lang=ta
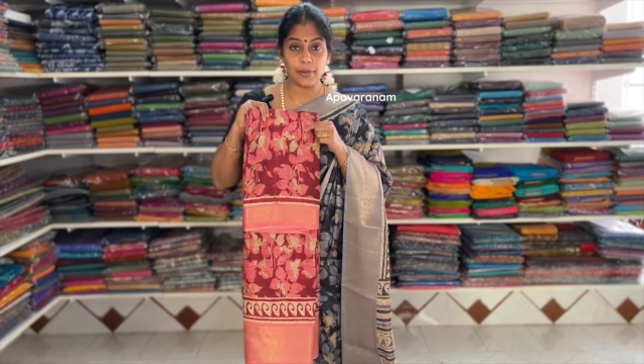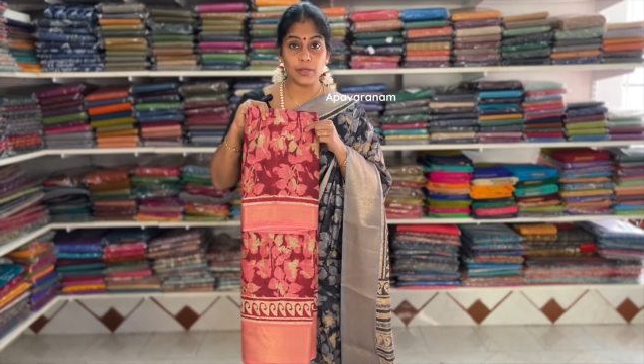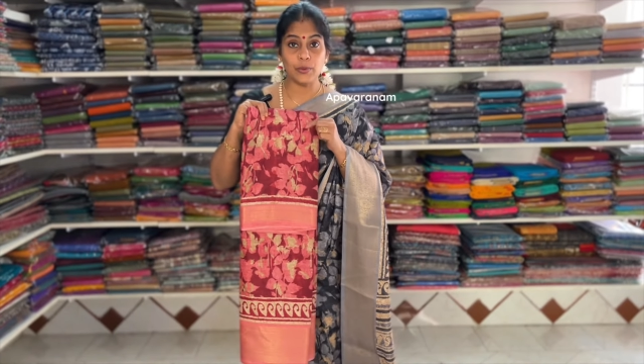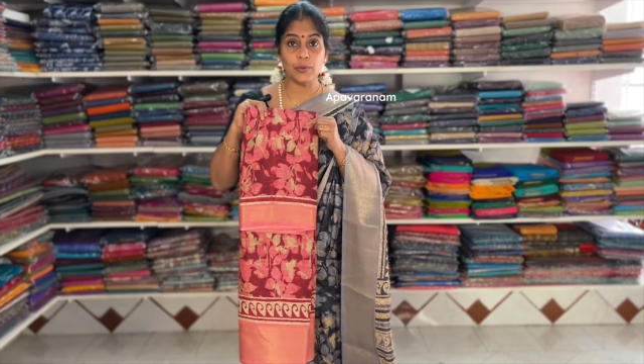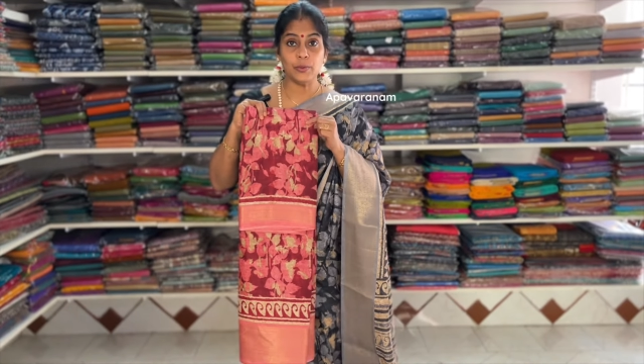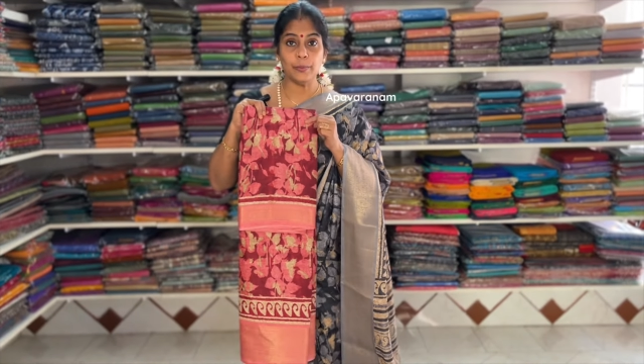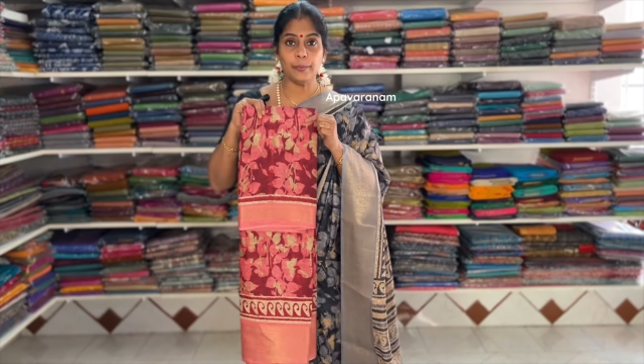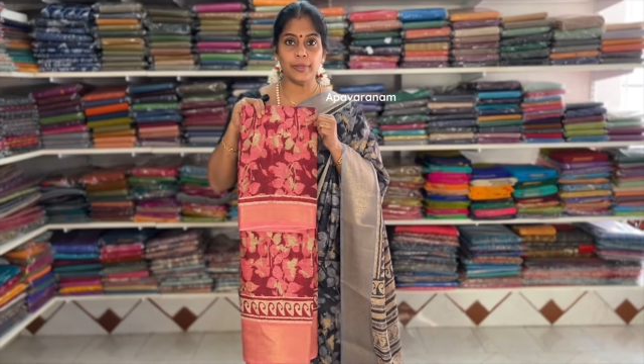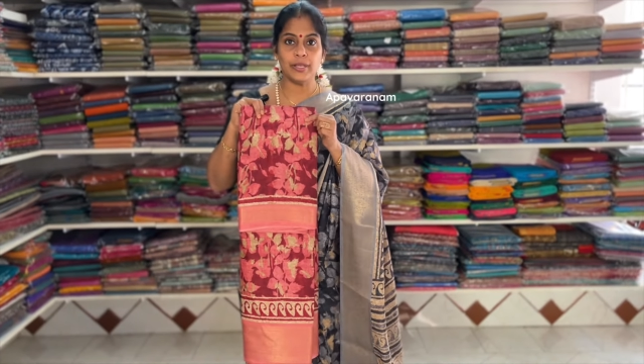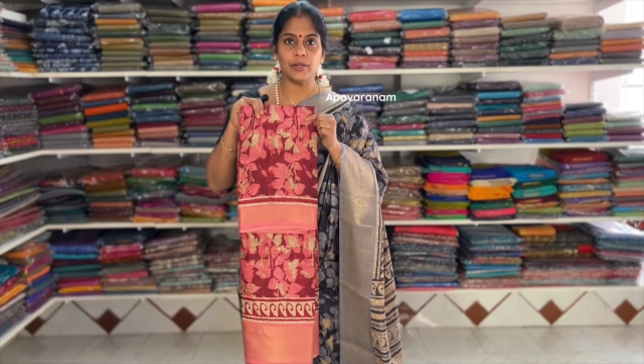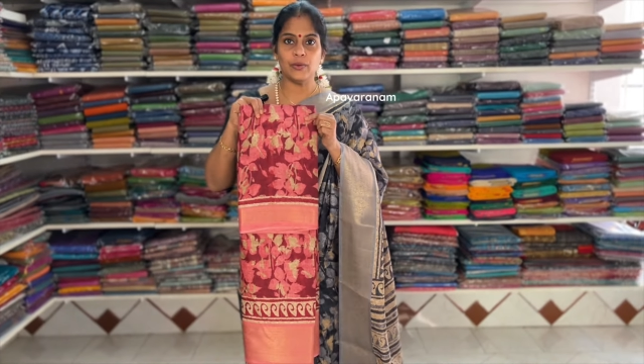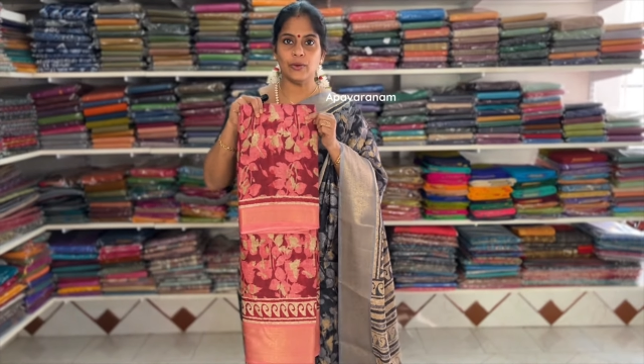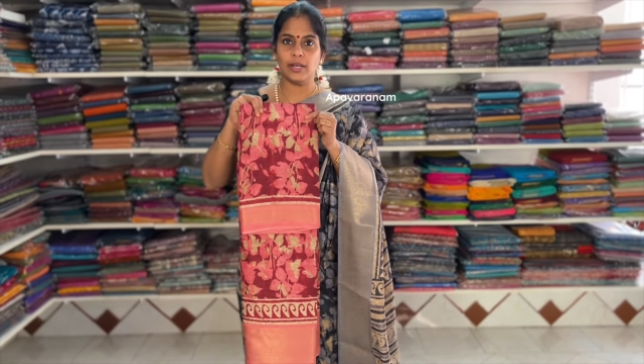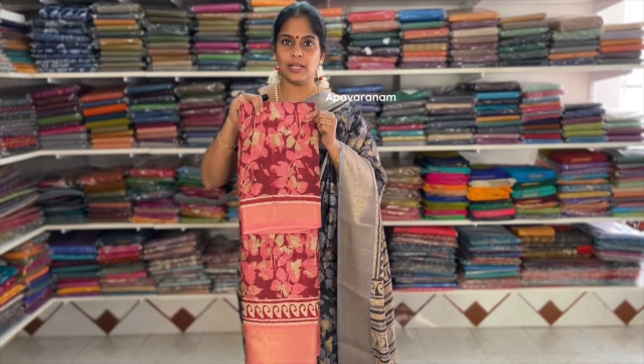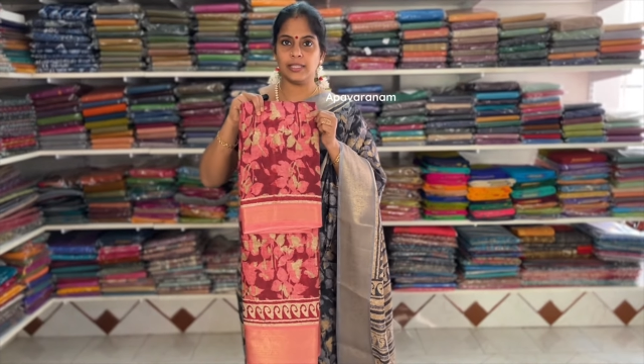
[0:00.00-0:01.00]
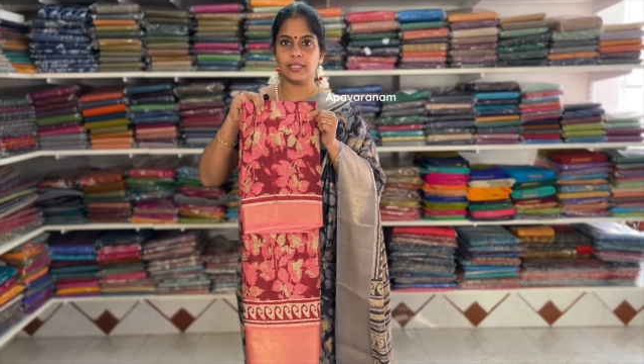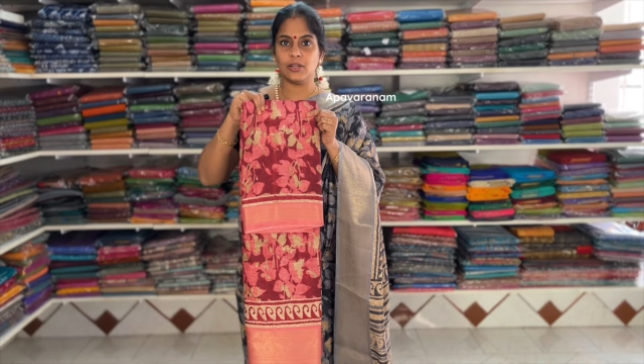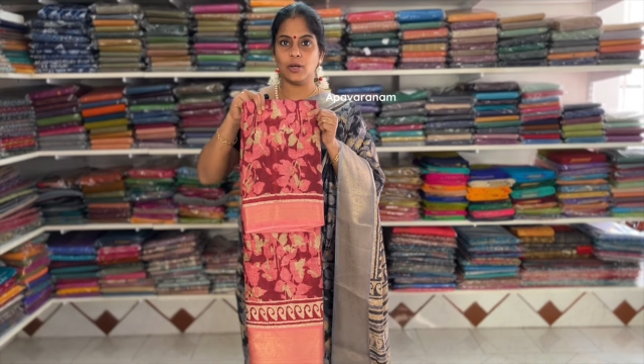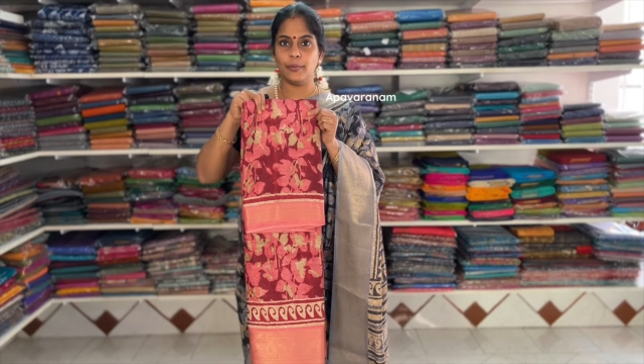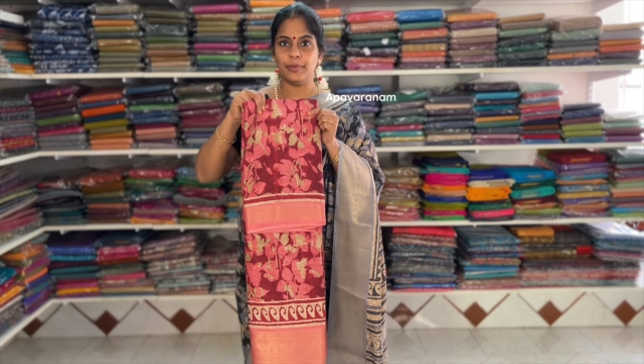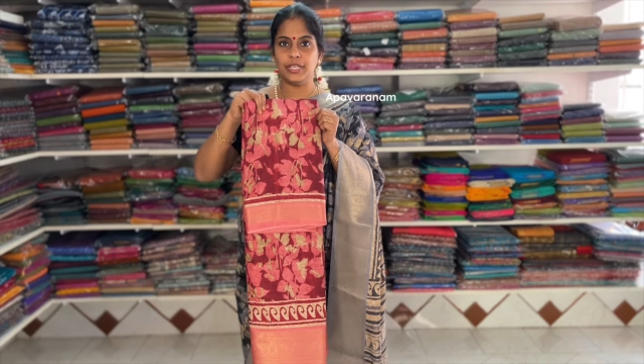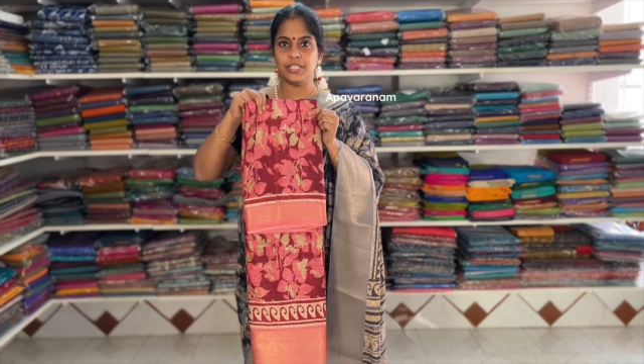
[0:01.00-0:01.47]
மெரூனும் பிங்க்கும்
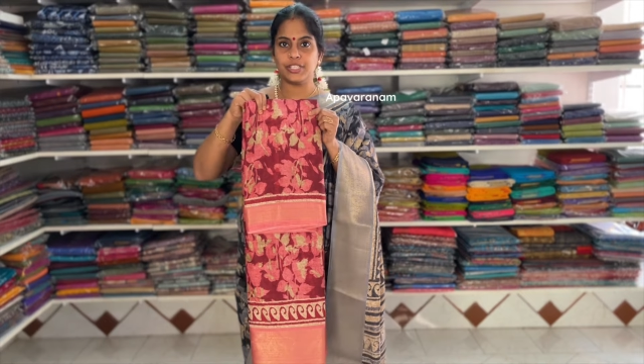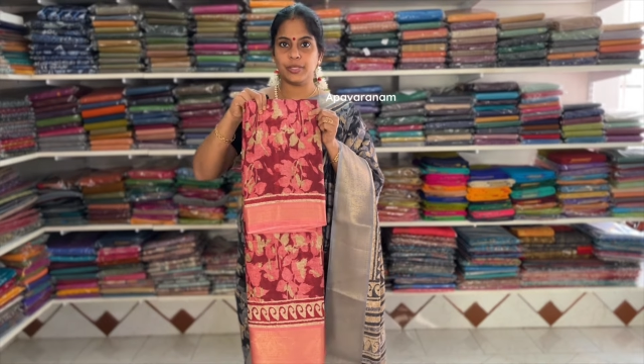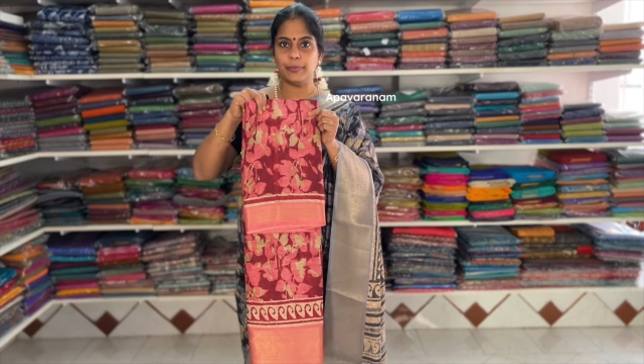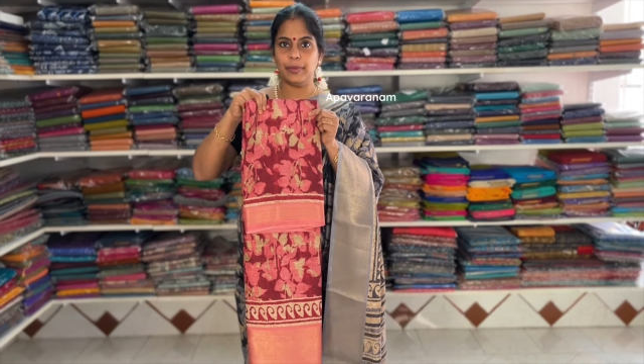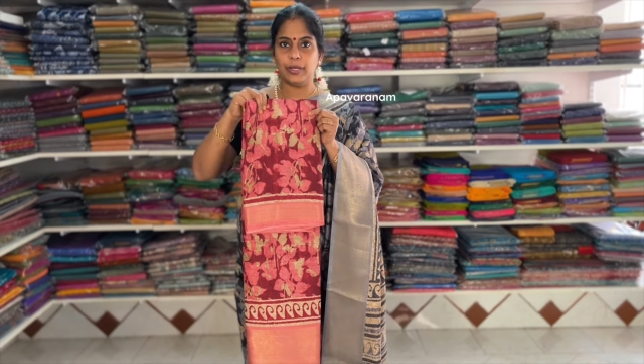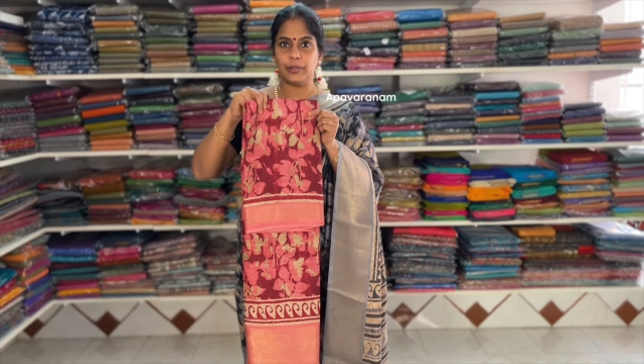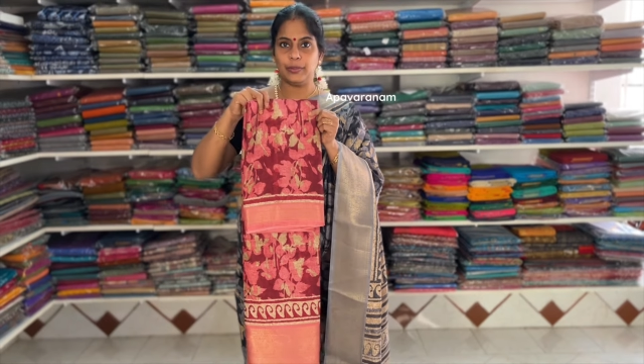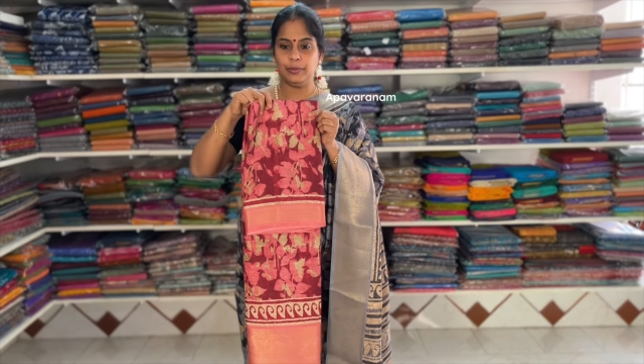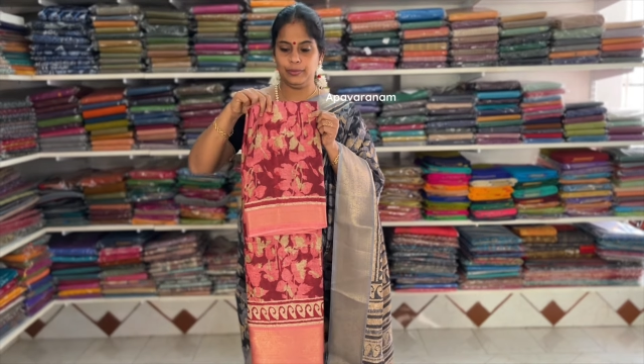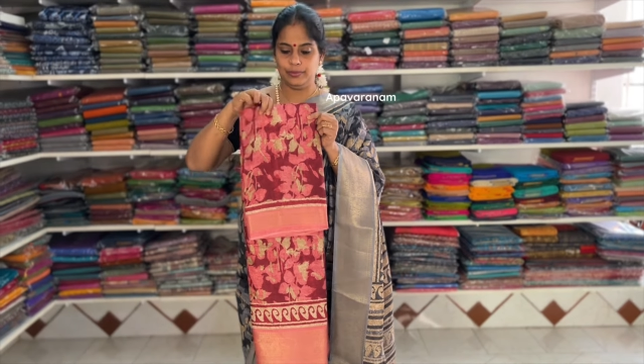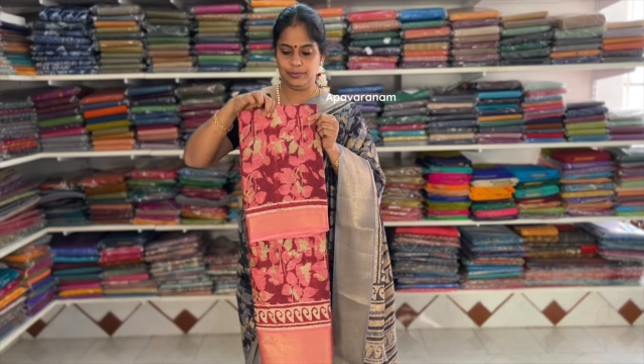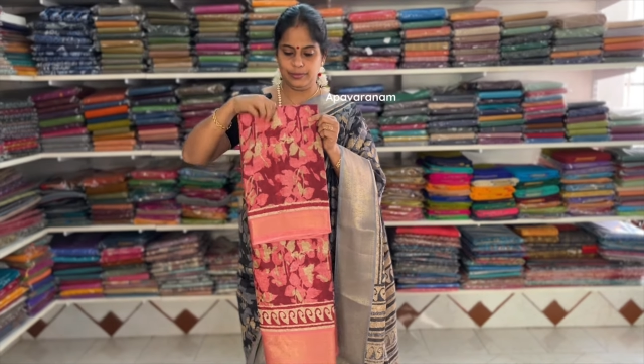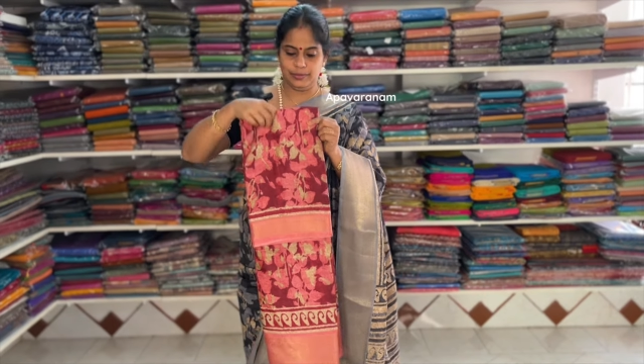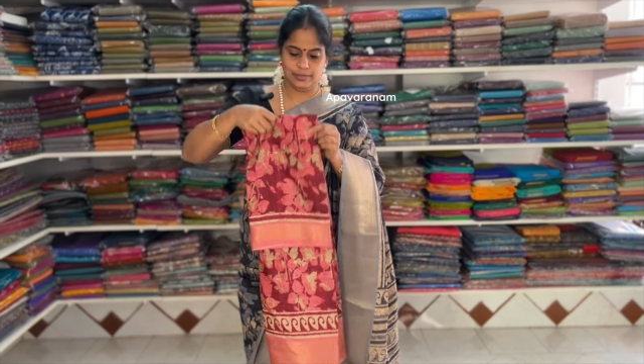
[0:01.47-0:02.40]
கலந்த காம்பினேஷன் பாக்குறோம்